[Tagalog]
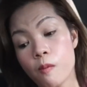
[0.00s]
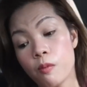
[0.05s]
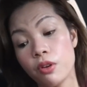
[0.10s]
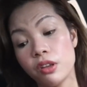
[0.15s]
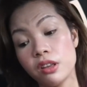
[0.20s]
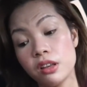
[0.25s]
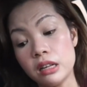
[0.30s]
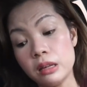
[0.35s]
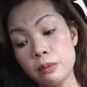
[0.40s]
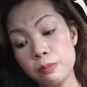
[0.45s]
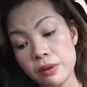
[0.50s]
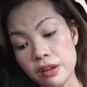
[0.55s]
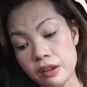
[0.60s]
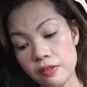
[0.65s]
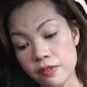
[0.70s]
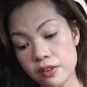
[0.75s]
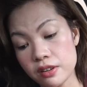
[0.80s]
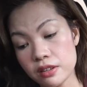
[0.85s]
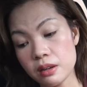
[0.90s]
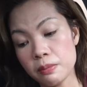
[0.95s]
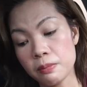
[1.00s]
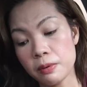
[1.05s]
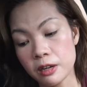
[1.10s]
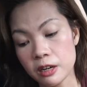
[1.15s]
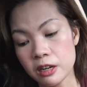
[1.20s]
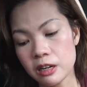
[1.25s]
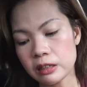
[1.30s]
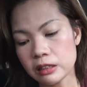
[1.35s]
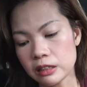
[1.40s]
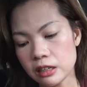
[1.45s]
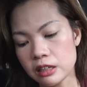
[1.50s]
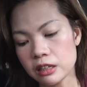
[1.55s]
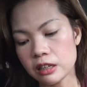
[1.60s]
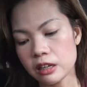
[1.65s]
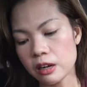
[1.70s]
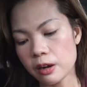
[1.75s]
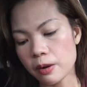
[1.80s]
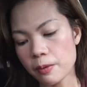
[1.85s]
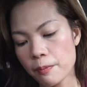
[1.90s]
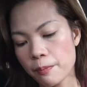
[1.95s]
with SPF kasi para
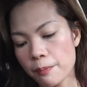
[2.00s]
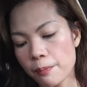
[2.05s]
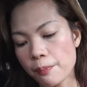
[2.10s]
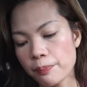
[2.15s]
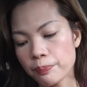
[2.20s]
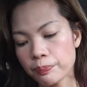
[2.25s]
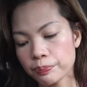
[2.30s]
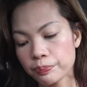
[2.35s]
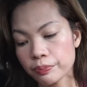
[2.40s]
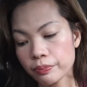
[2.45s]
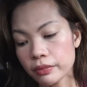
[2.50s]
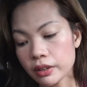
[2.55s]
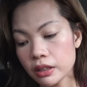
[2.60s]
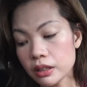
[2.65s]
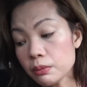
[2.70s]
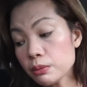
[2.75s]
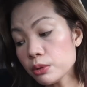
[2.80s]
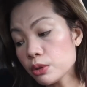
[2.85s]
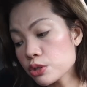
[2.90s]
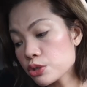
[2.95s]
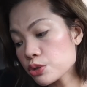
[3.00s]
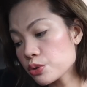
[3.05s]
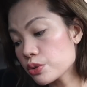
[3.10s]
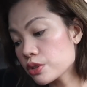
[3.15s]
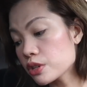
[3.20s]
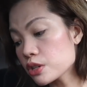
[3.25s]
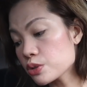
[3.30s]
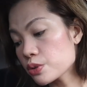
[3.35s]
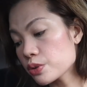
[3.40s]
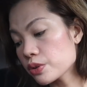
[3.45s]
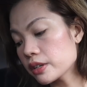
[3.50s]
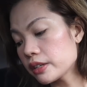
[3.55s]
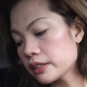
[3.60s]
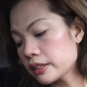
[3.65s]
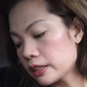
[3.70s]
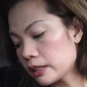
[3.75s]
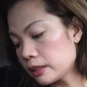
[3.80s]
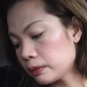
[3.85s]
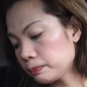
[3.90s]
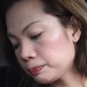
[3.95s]
talagang alam yun, sure na sure ka
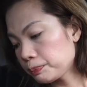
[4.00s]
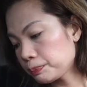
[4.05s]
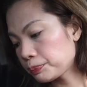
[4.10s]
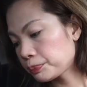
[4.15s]
na